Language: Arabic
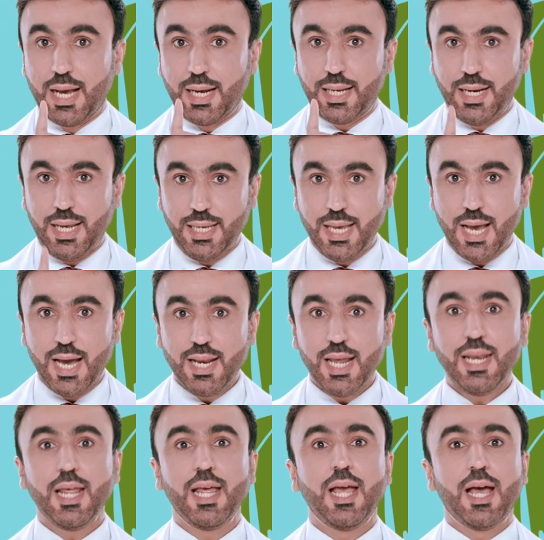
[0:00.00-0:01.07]
لكن احيانا
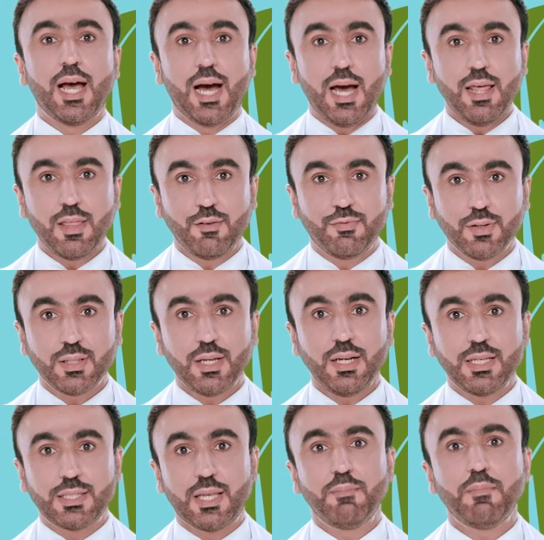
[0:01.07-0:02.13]
هذا الفطر
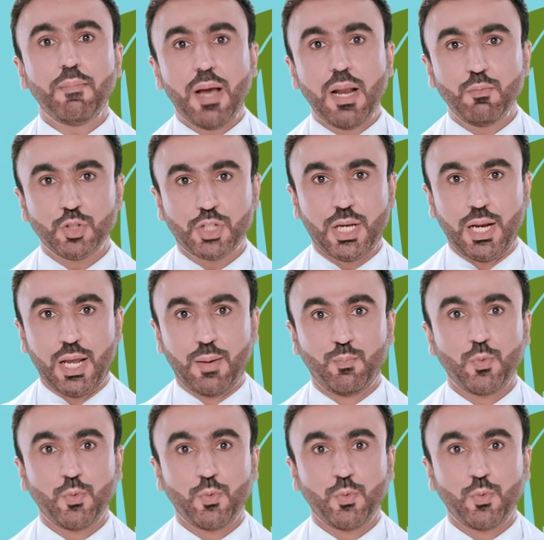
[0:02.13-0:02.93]
يسبب هالمشكلة